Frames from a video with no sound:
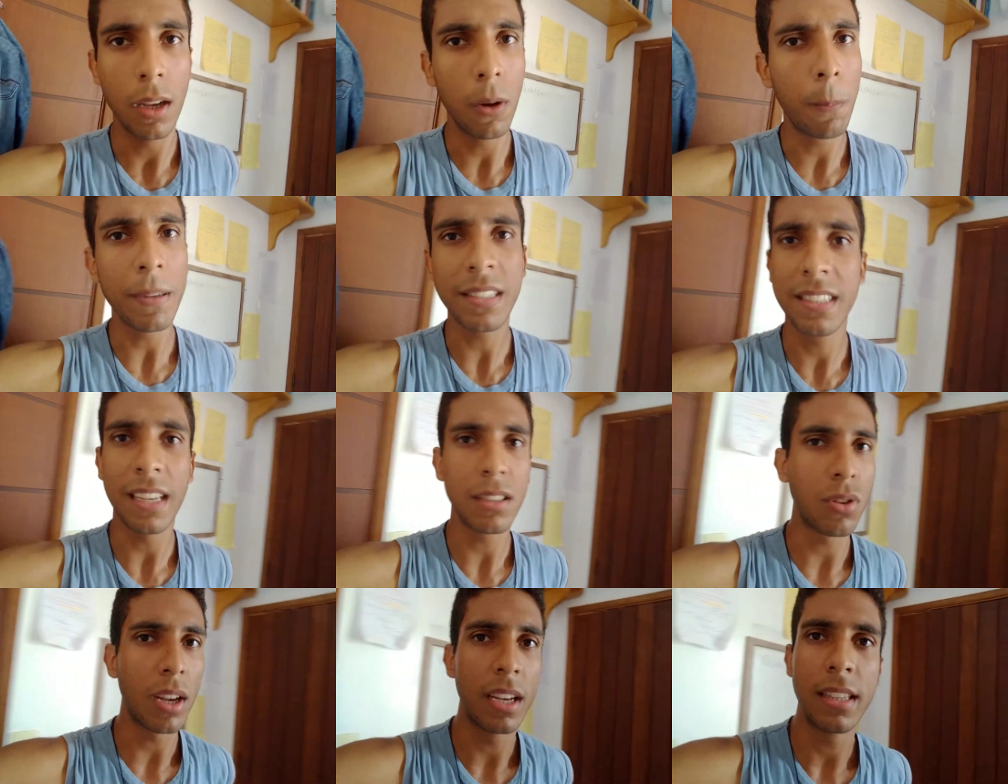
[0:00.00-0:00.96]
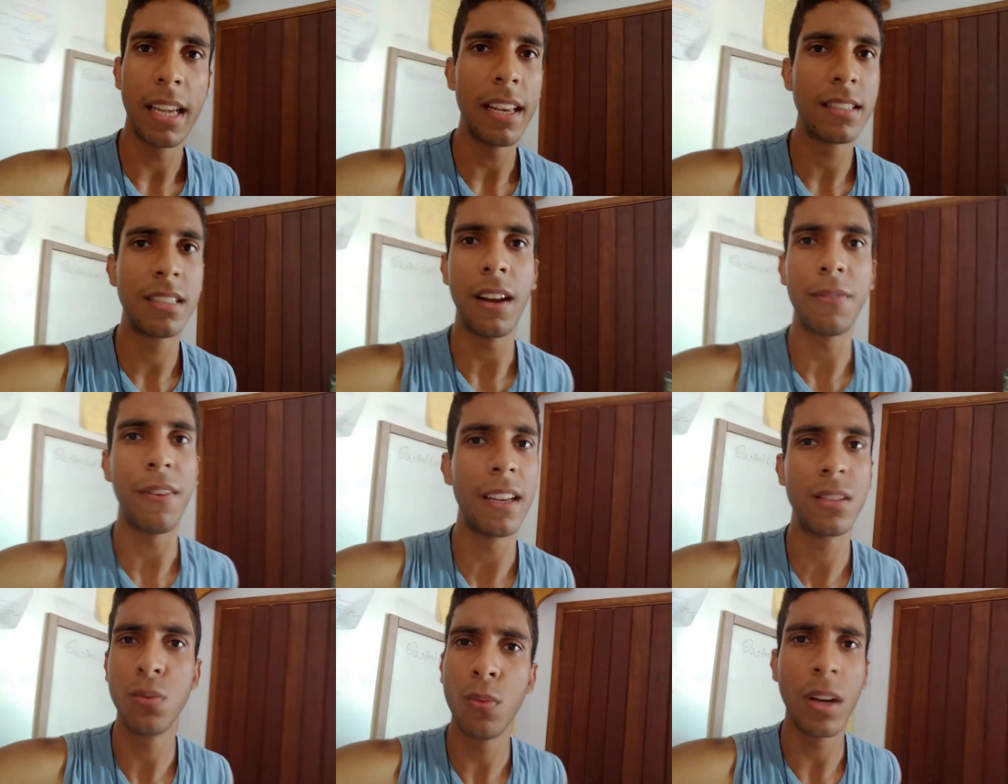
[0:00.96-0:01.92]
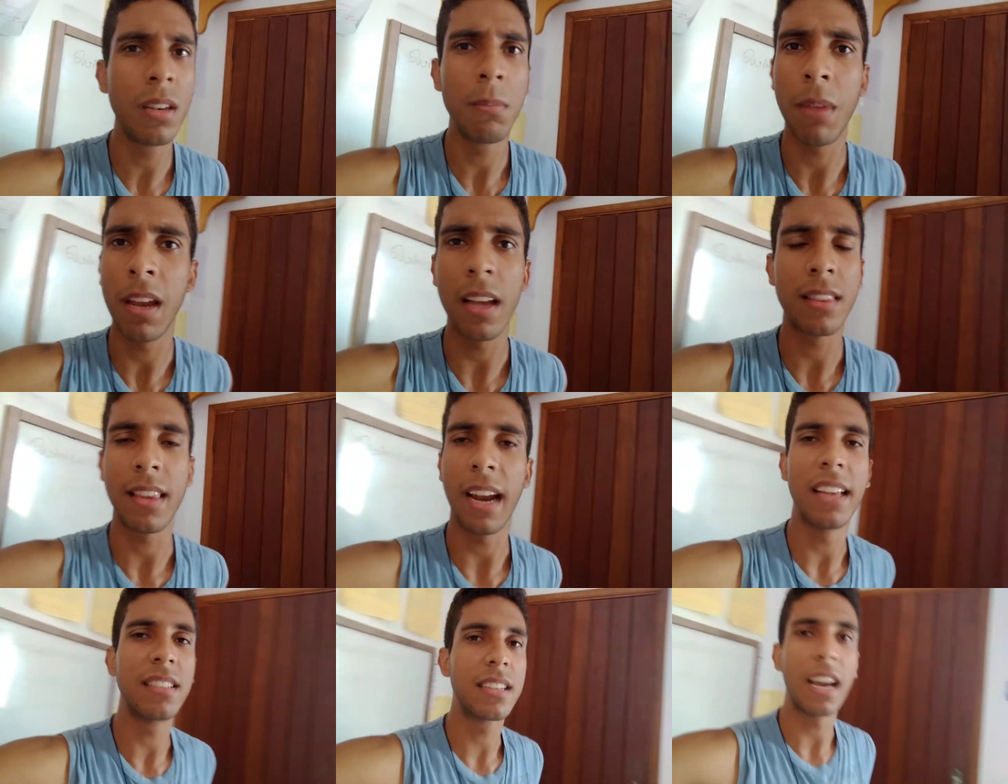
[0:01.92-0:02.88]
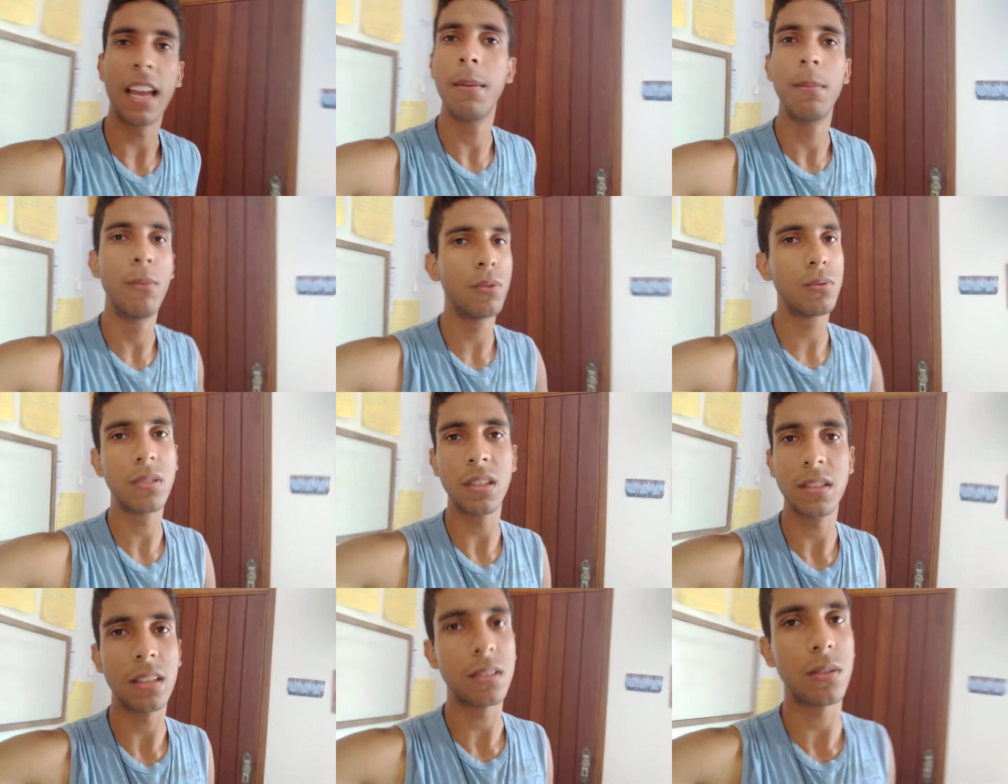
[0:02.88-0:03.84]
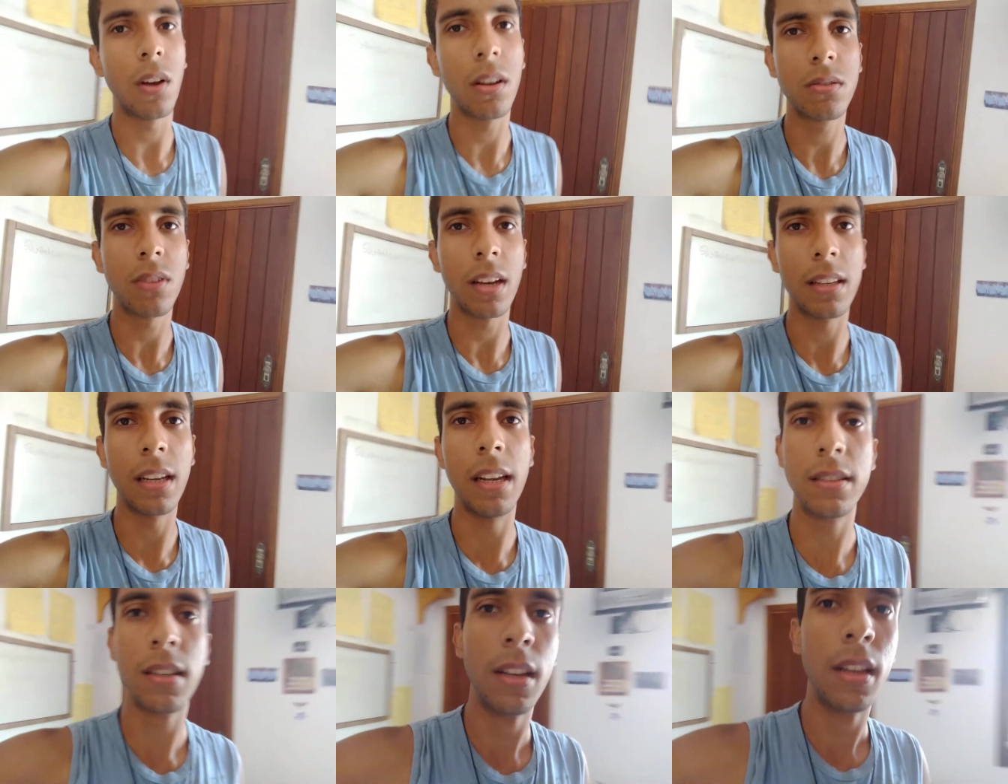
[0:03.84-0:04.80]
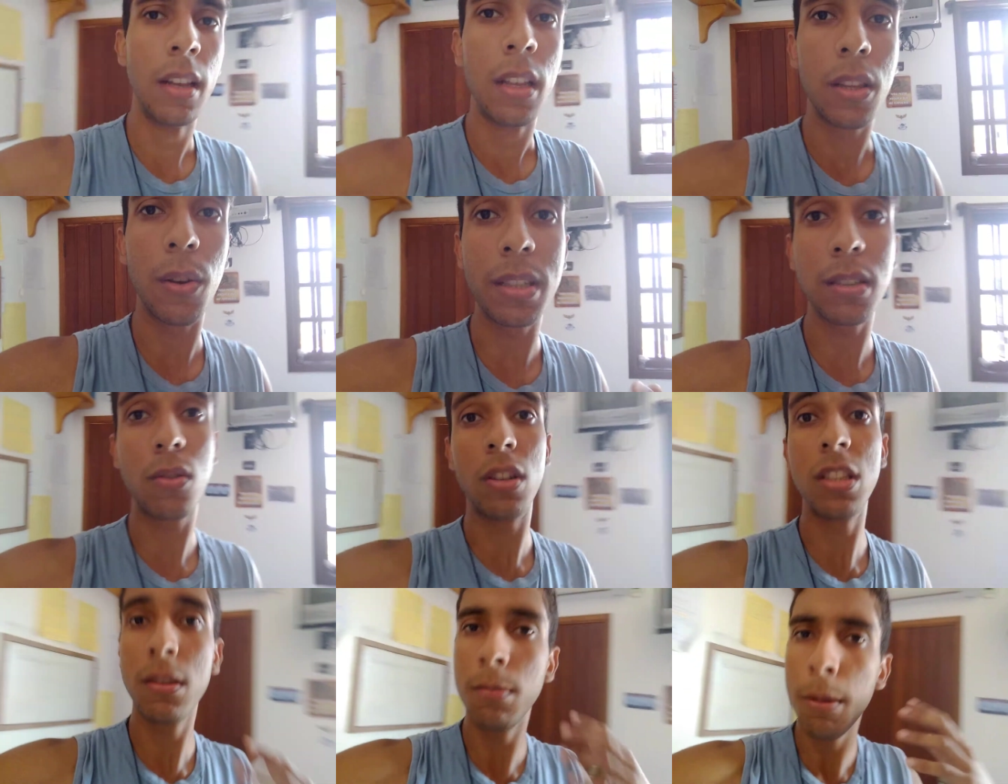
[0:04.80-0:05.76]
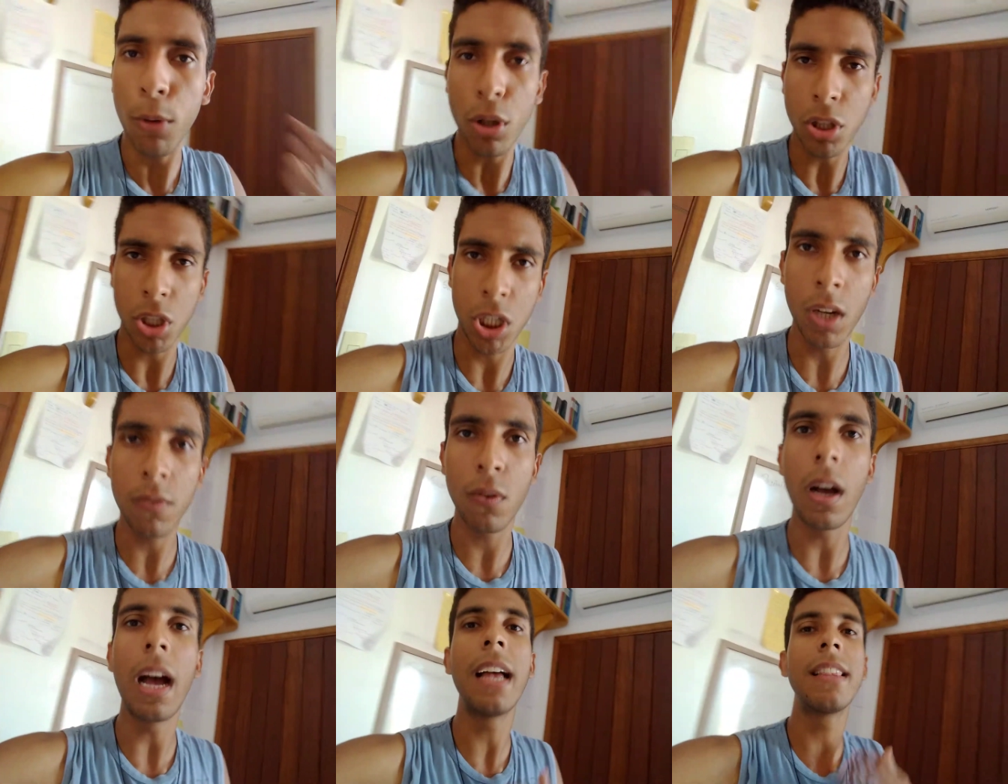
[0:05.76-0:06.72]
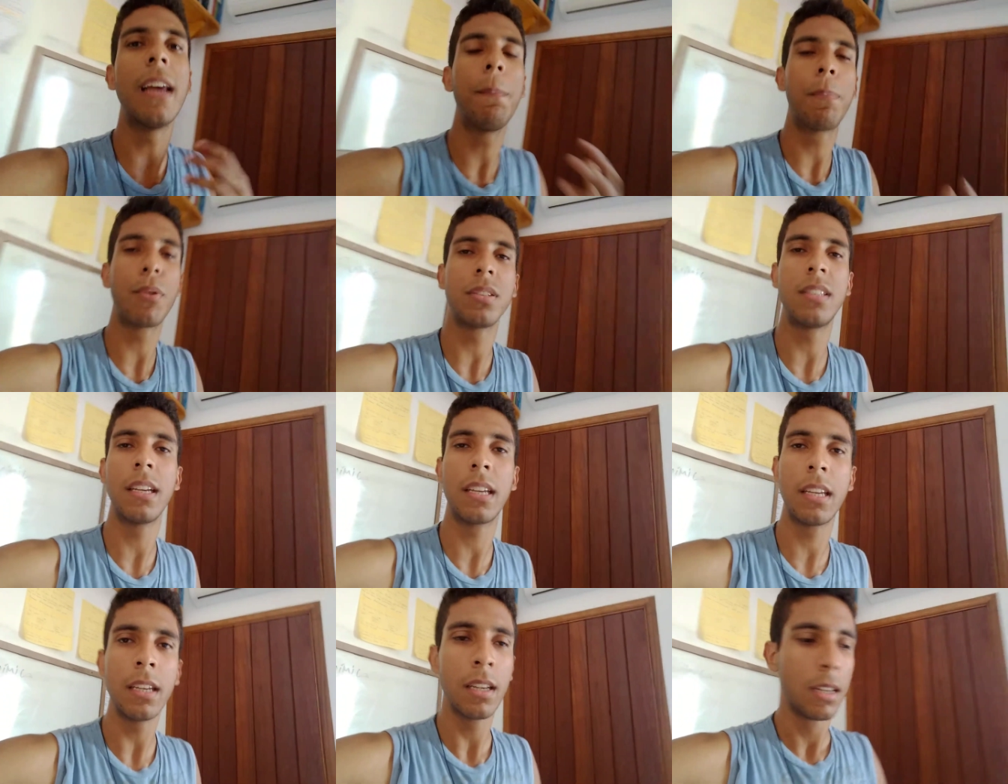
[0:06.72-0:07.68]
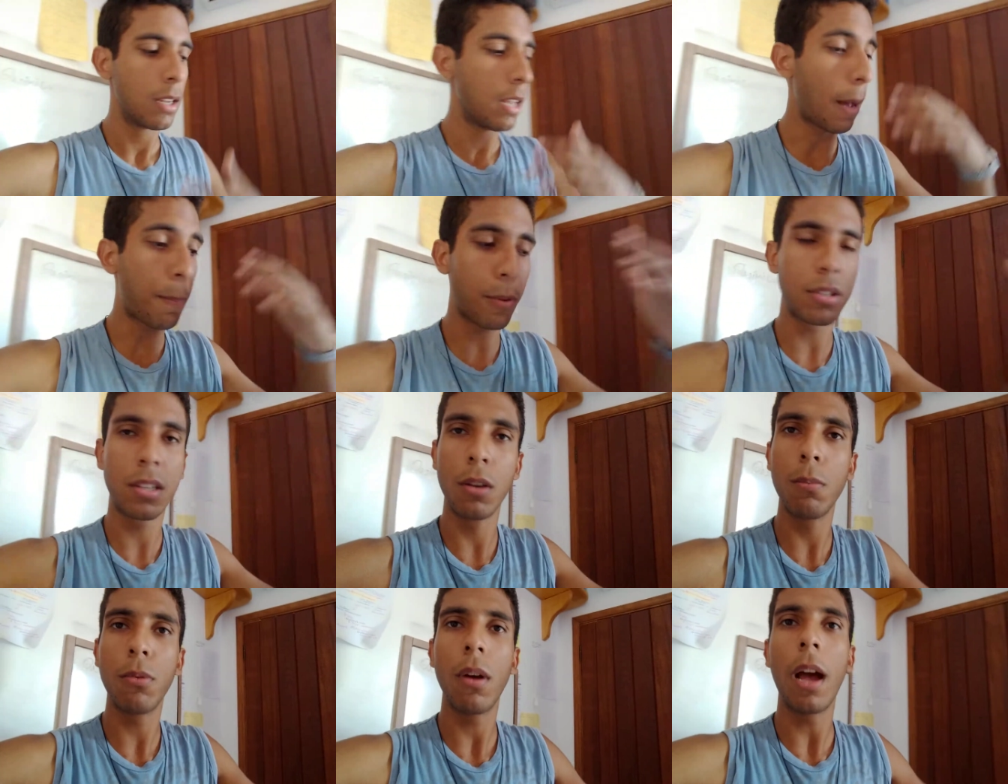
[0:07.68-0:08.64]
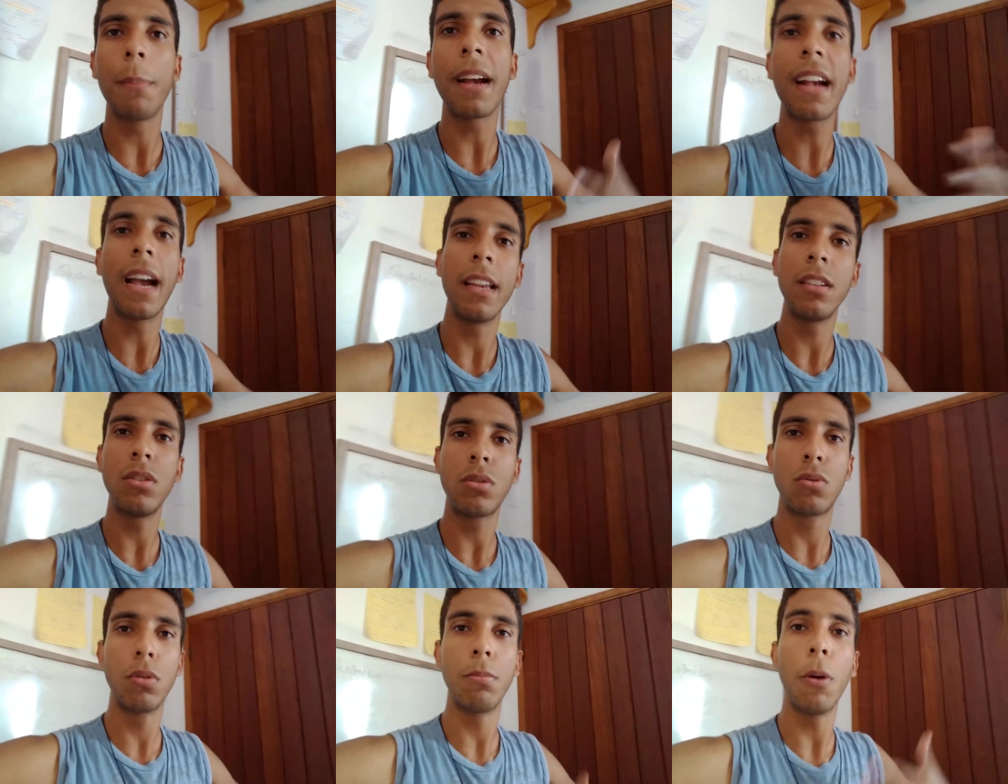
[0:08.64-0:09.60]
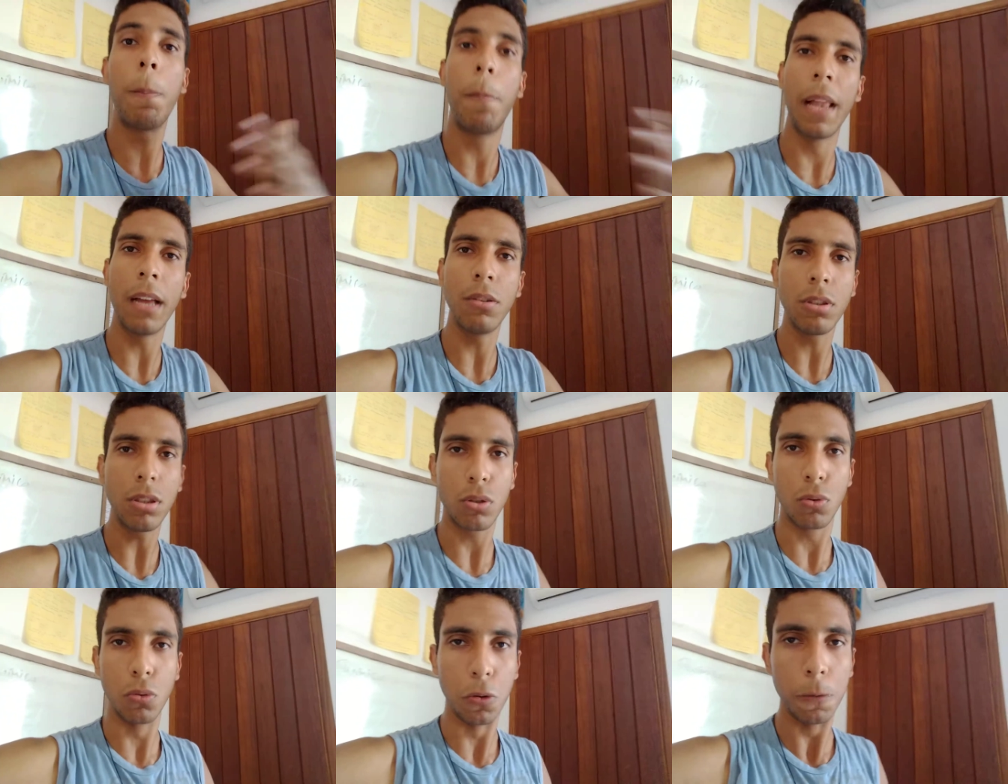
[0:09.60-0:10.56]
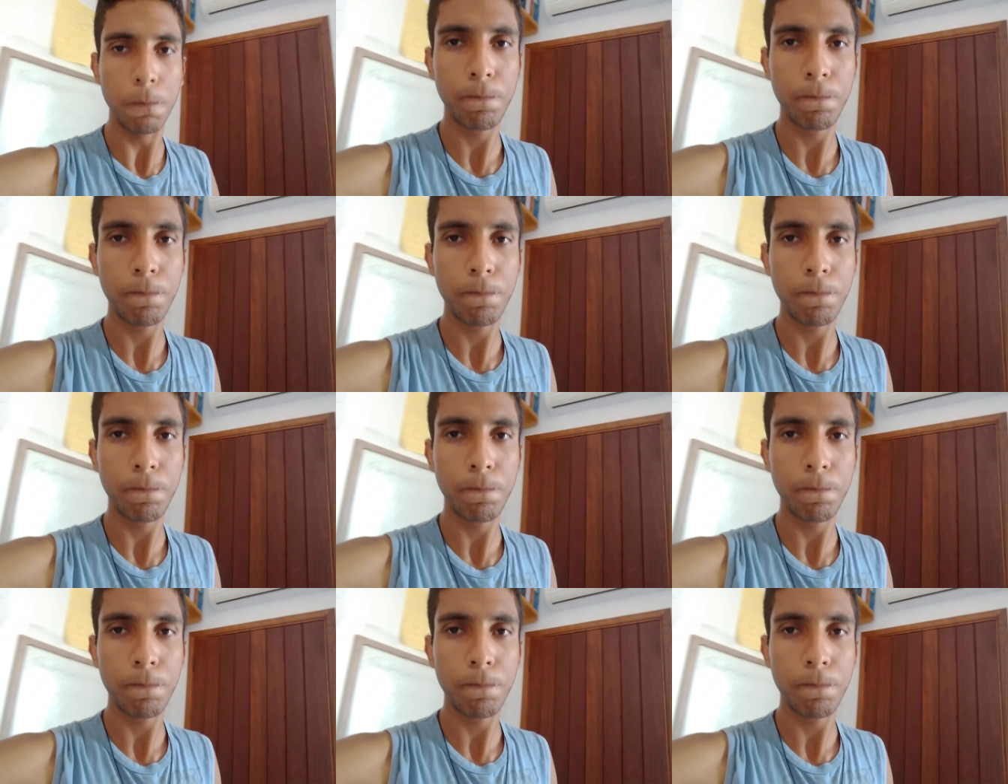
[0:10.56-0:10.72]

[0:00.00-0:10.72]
eu pesquisei a história deles já faz um ano e meio atrás, cara, é muito sensacional a história deles. Então essas coisas me motivam a dar prosseguir, a prosseguir meu, a minha carreira de estudo, meu plano de estudo,